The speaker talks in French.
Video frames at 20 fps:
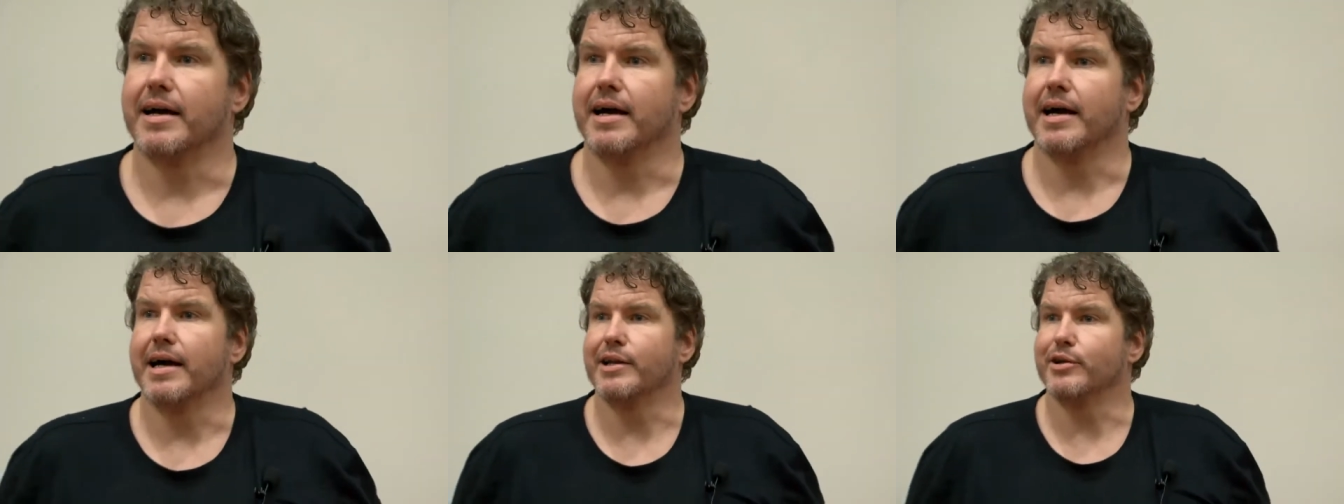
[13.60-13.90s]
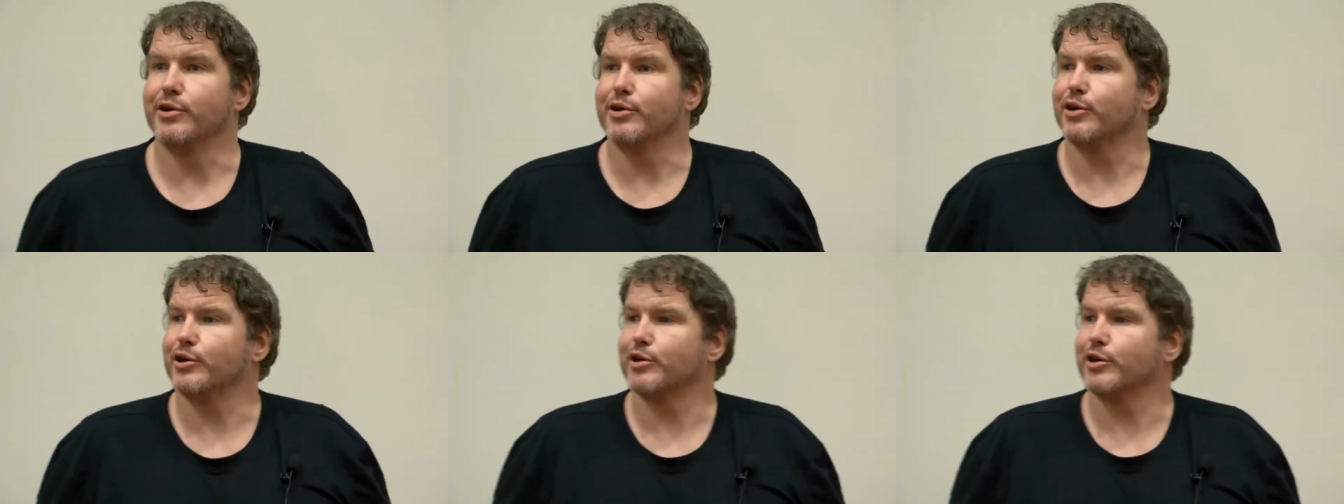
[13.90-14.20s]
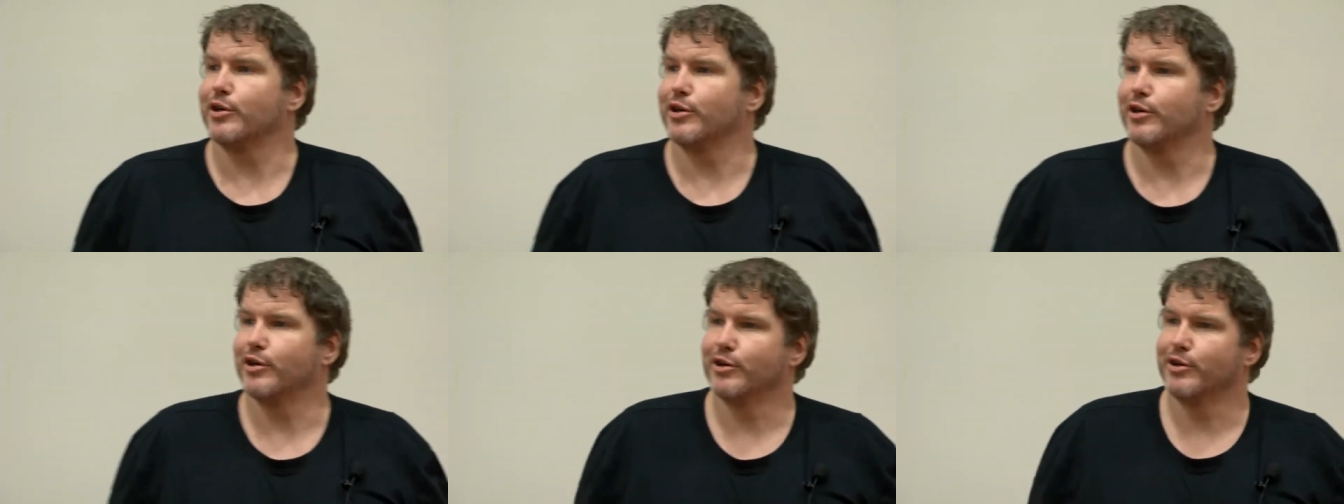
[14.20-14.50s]
Alors,
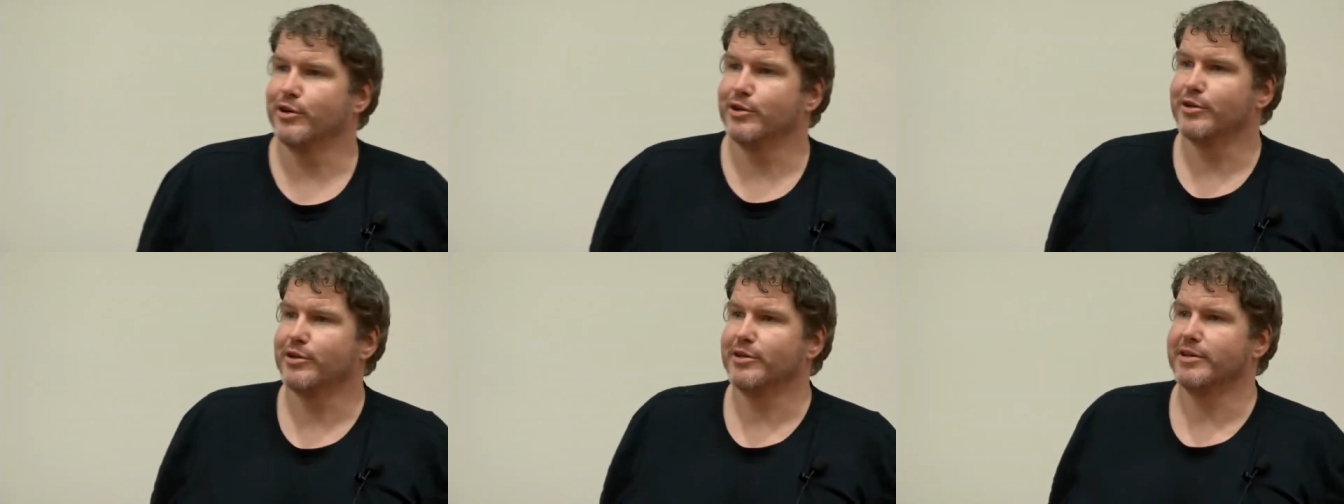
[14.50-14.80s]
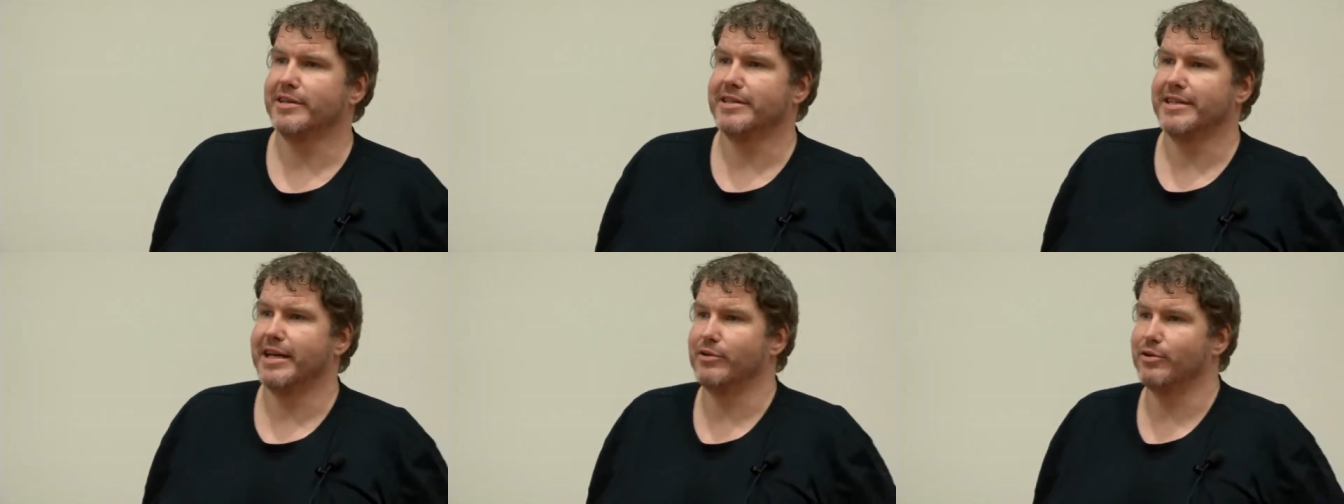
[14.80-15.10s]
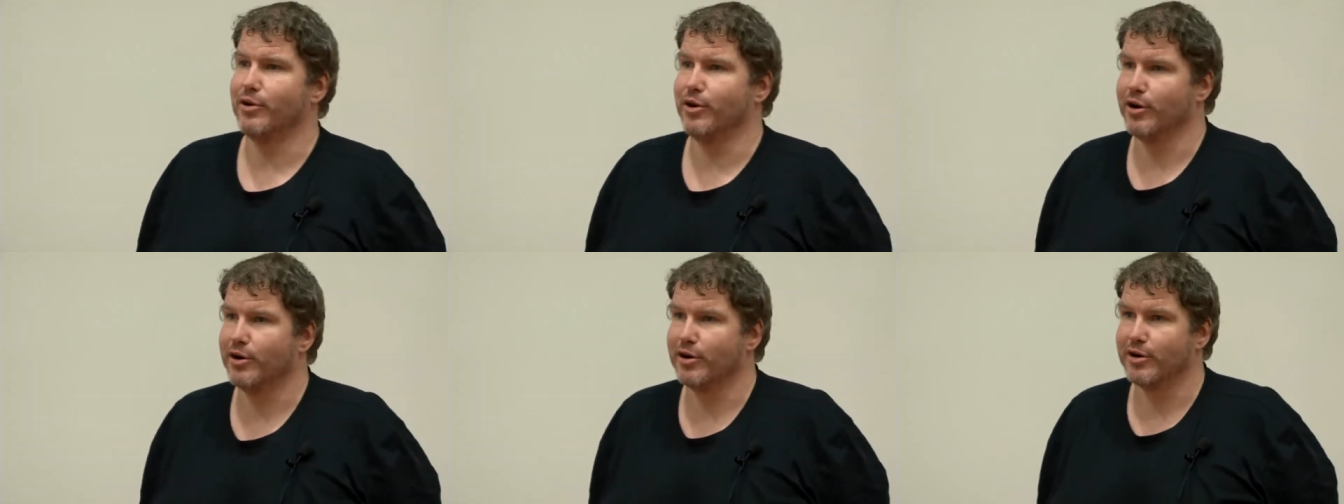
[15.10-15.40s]
euh, il y a
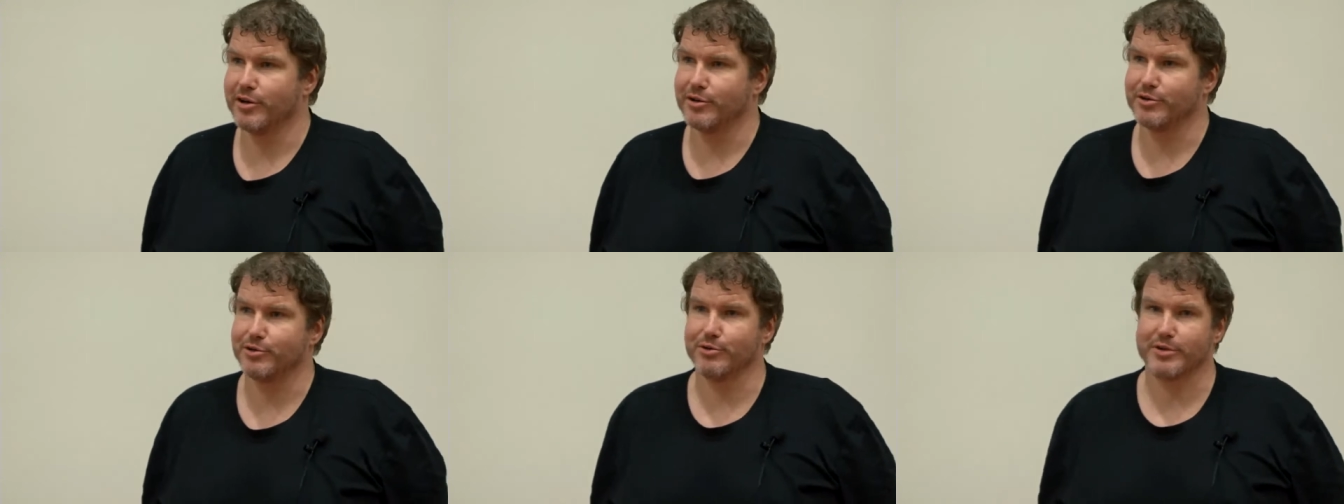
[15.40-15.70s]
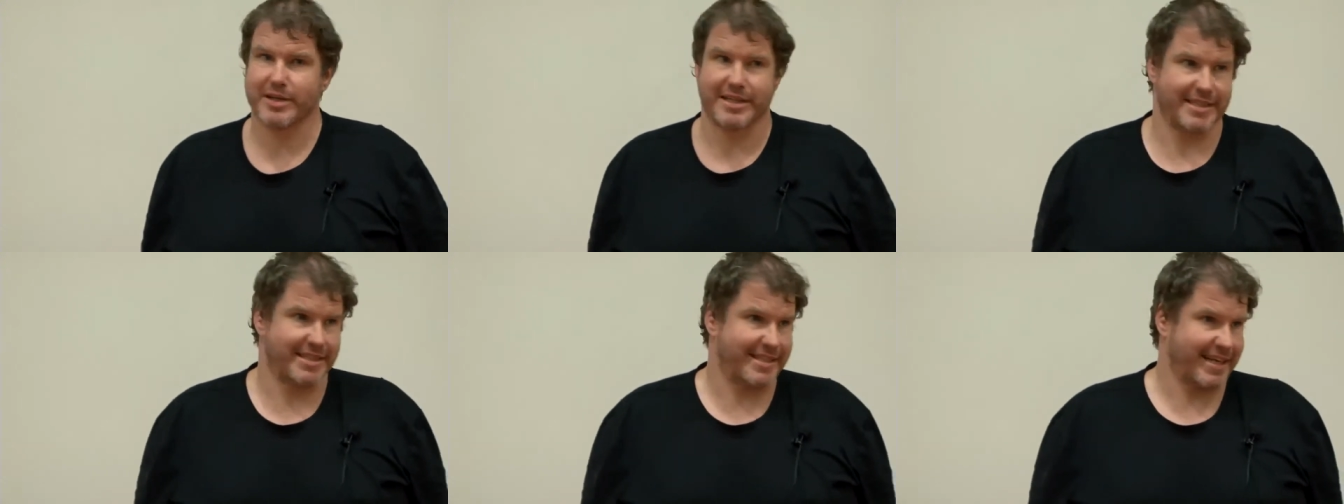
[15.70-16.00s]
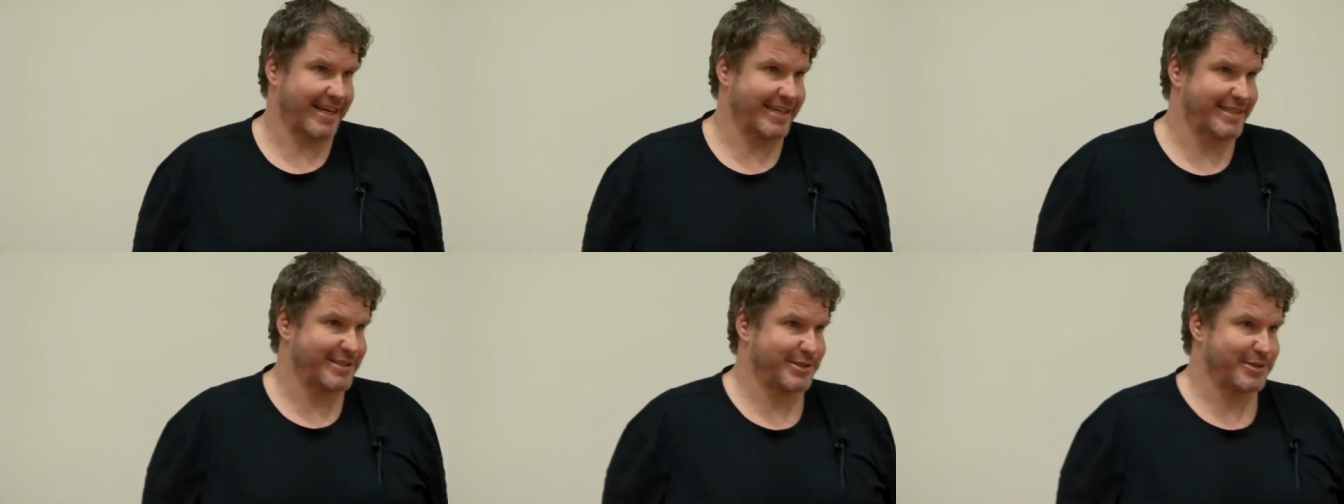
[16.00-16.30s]
eu un, donc talk très
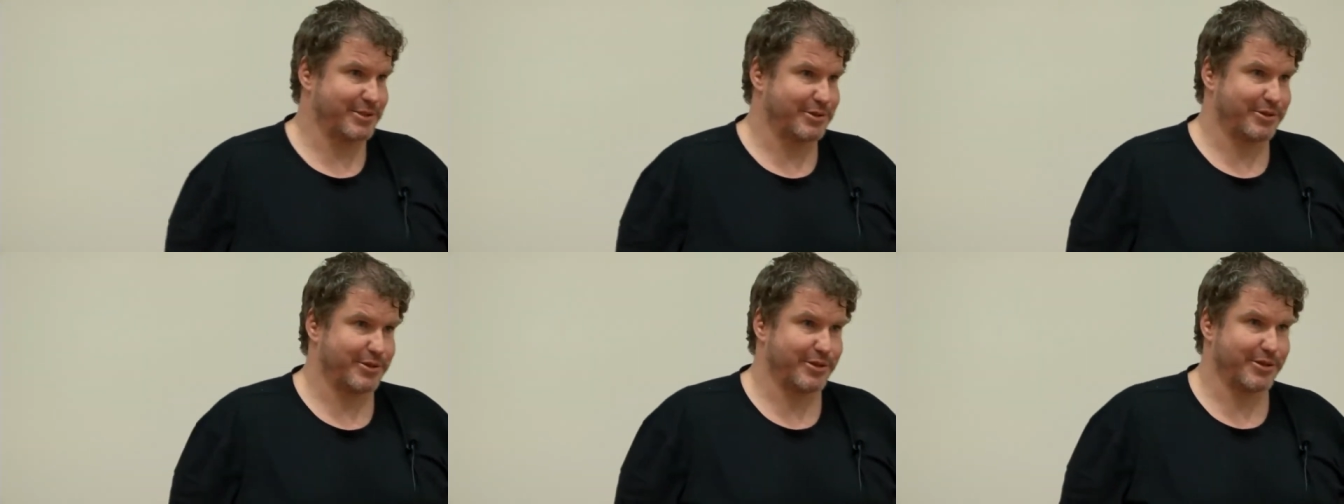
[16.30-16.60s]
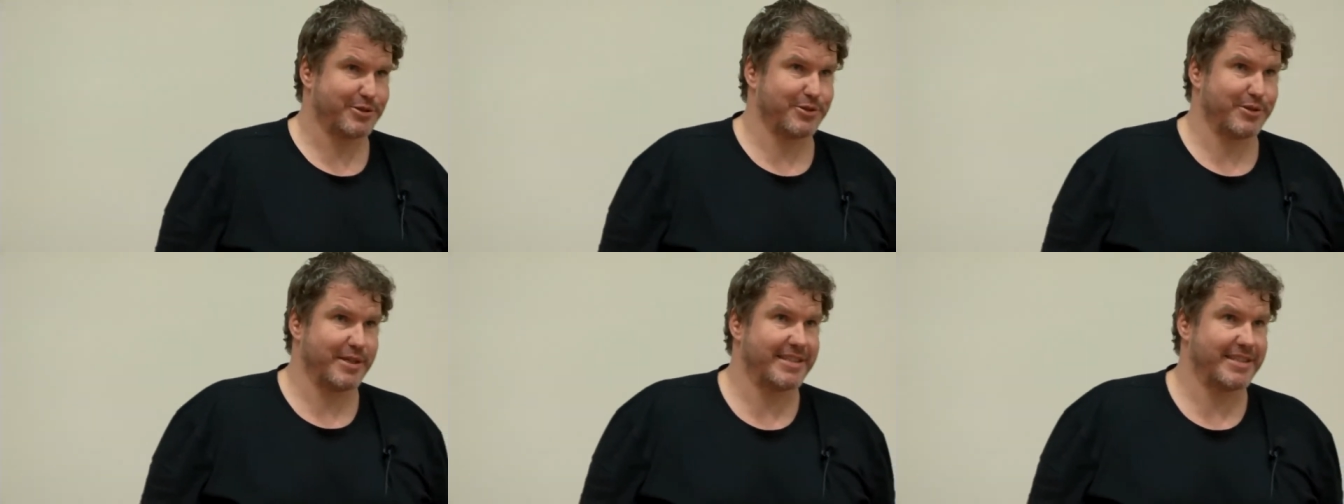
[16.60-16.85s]
intéressant sur,